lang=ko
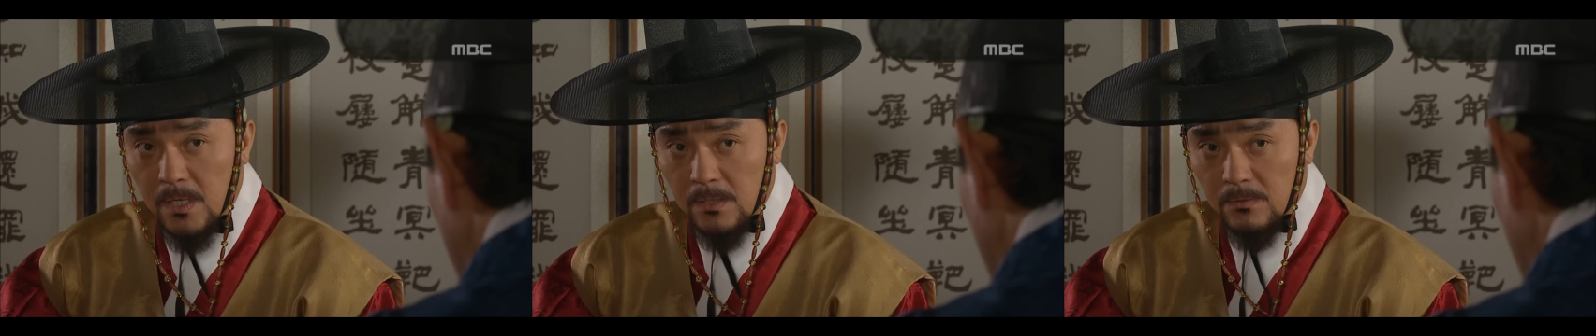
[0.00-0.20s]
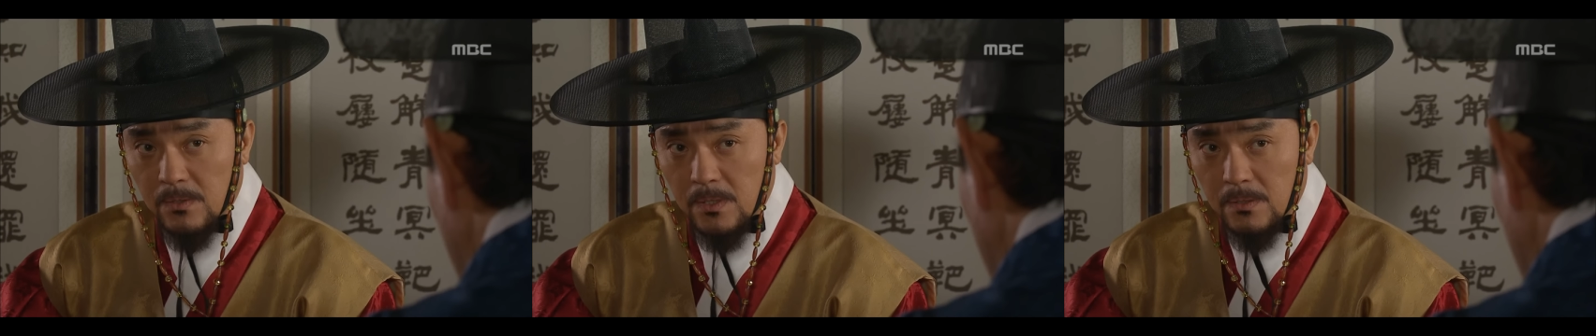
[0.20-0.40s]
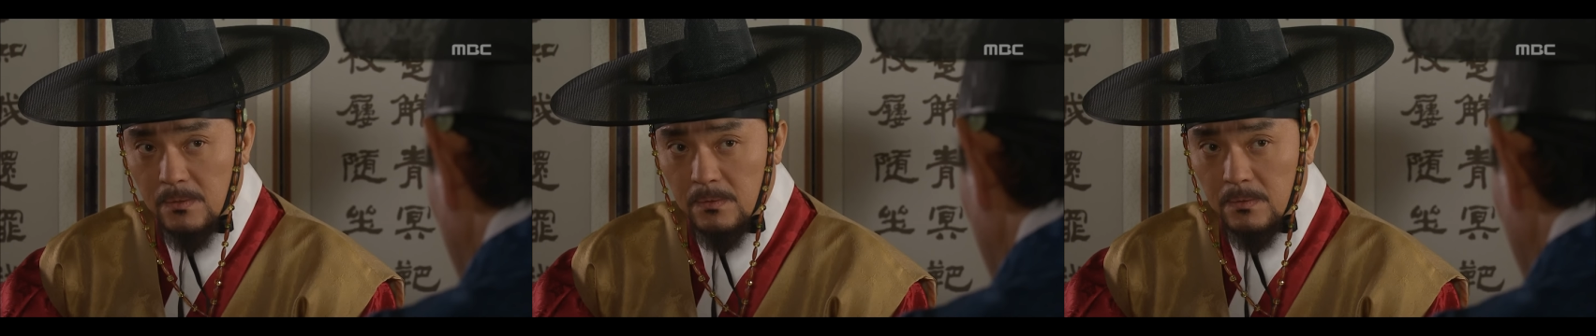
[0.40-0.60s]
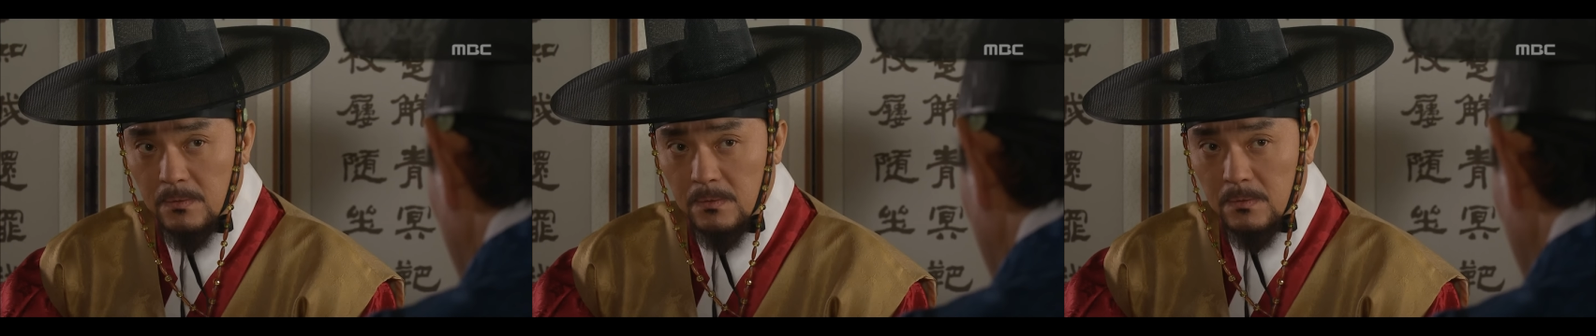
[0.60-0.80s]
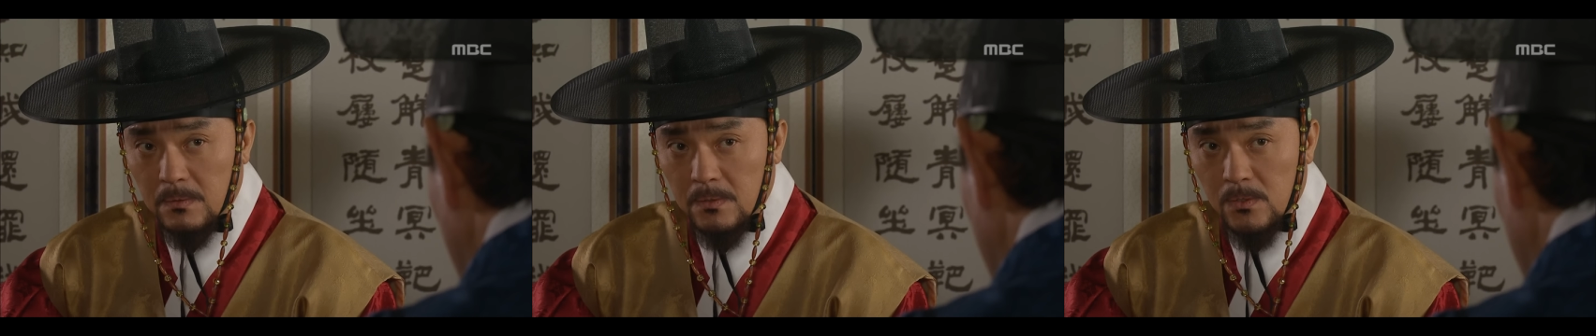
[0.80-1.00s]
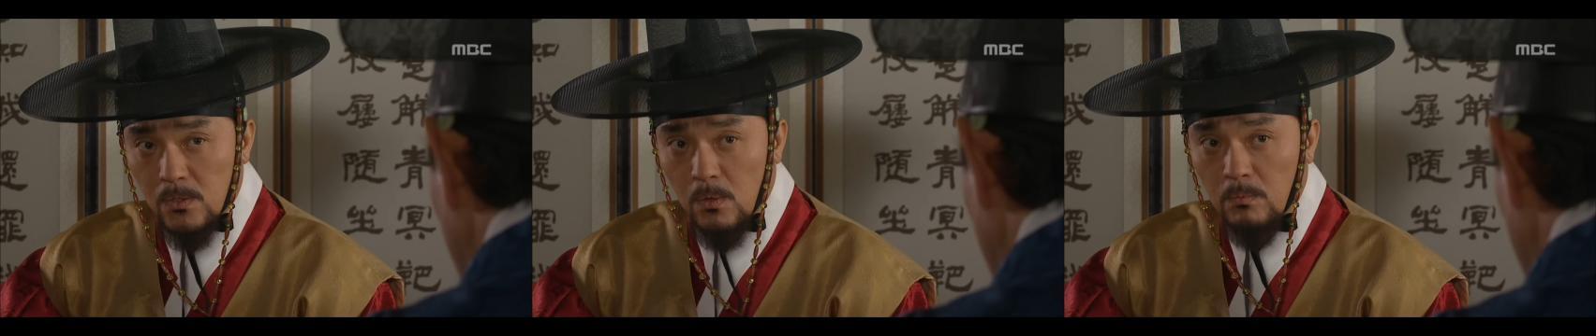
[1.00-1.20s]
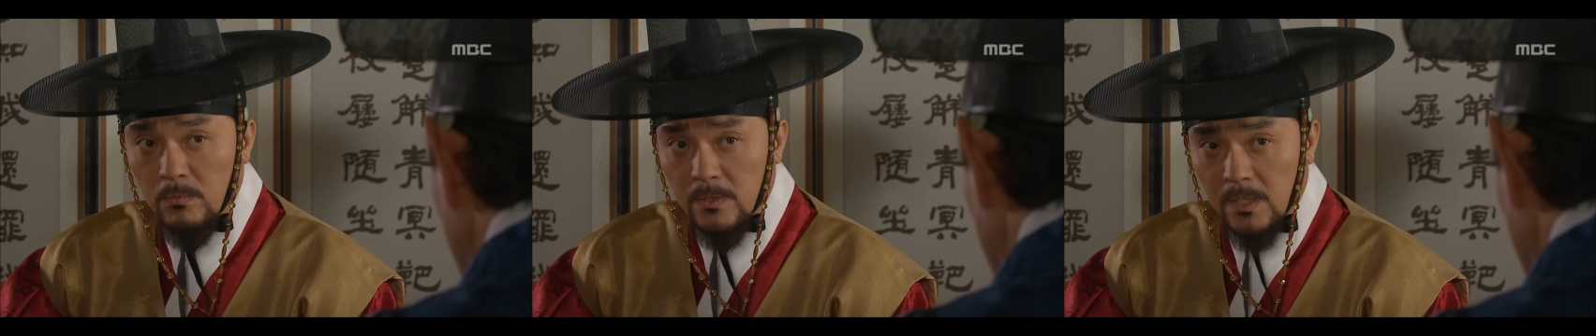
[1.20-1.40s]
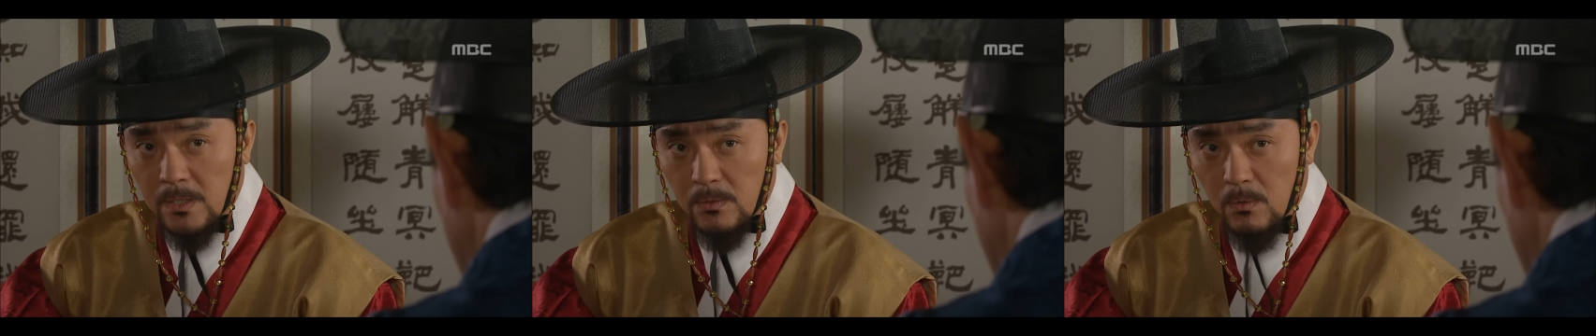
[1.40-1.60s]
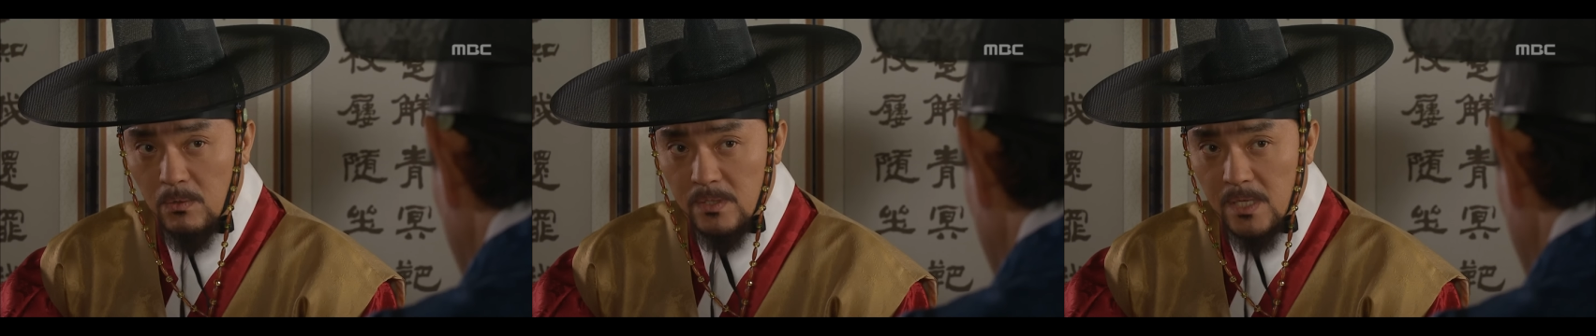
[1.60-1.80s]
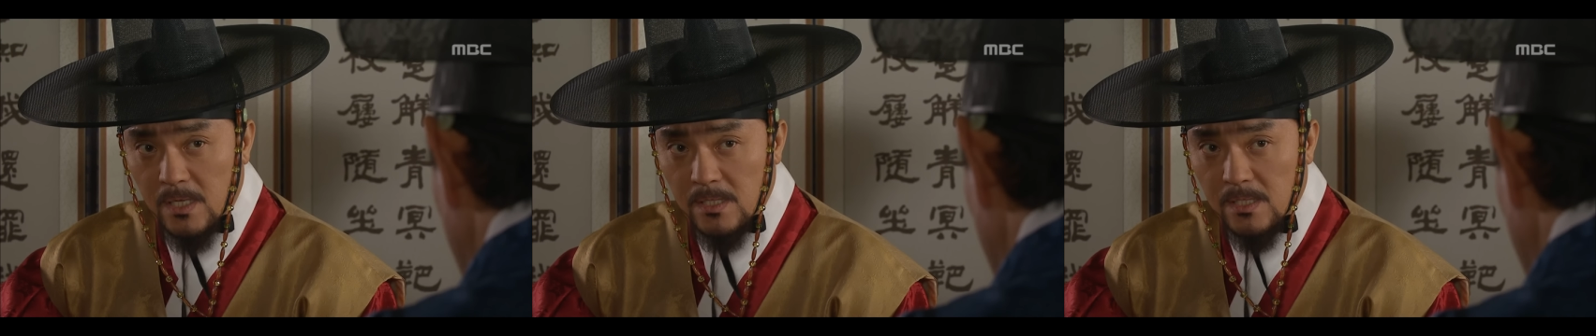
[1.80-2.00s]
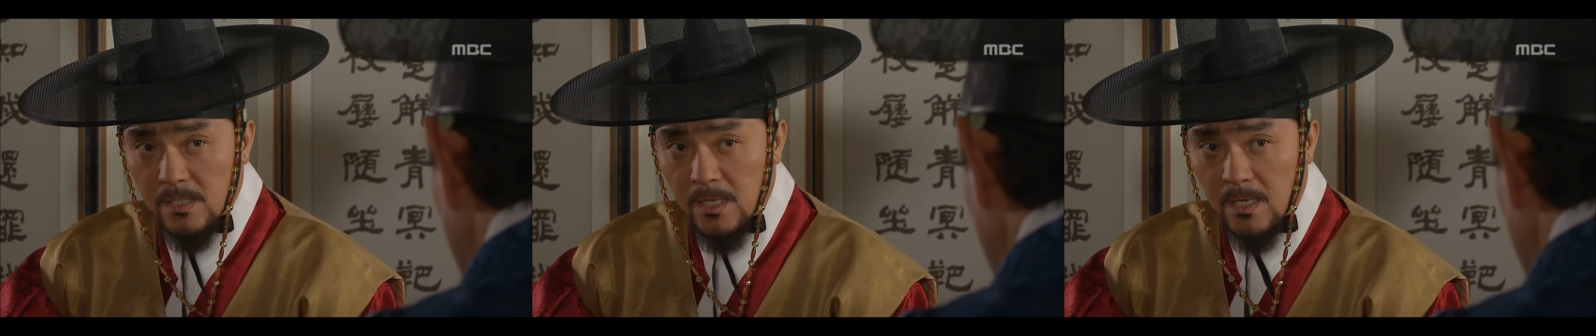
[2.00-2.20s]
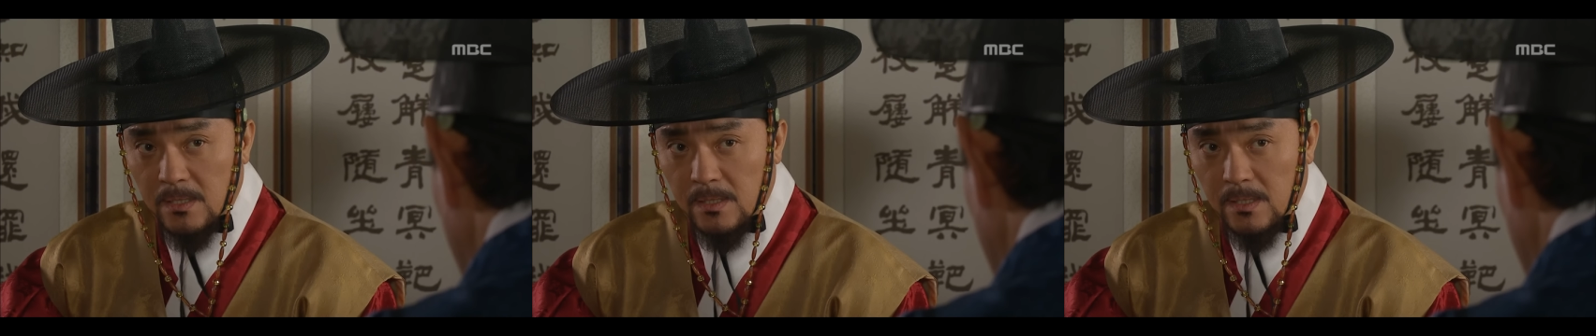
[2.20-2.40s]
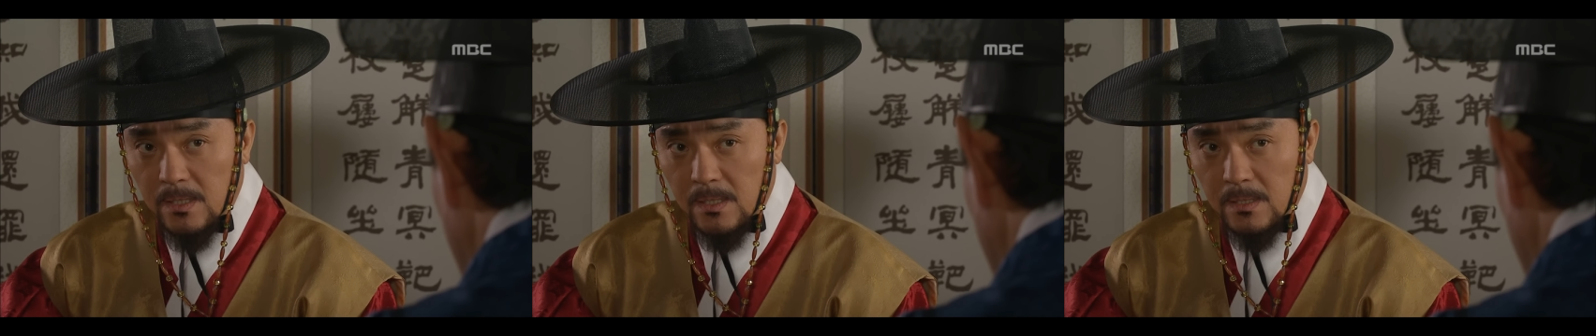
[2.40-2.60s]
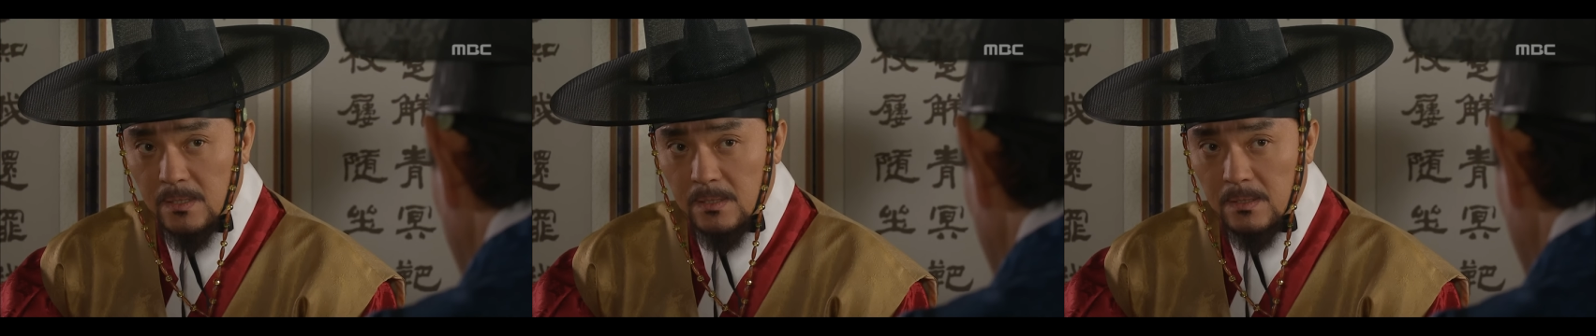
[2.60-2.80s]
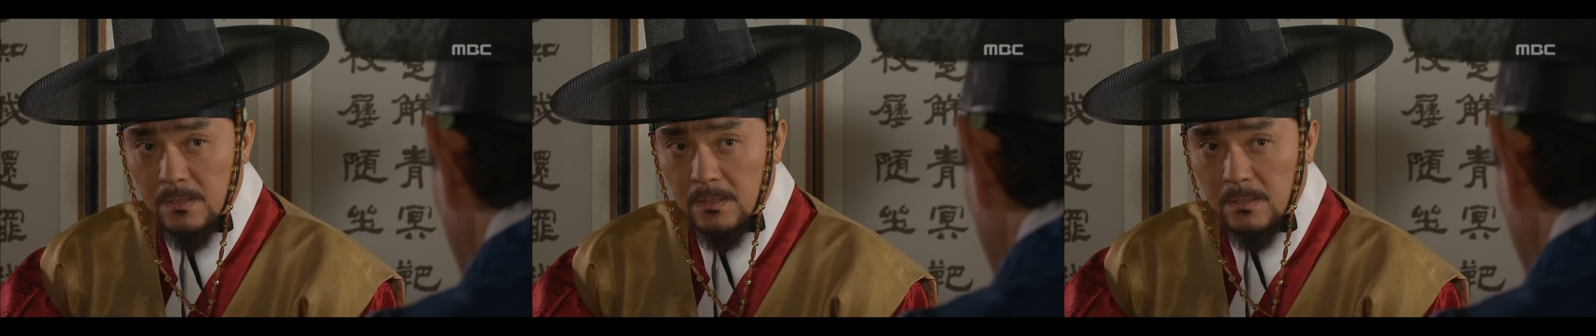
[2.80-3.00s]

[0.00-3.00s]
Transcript: 금강도 있고 소문한 곡창지대 아닌가.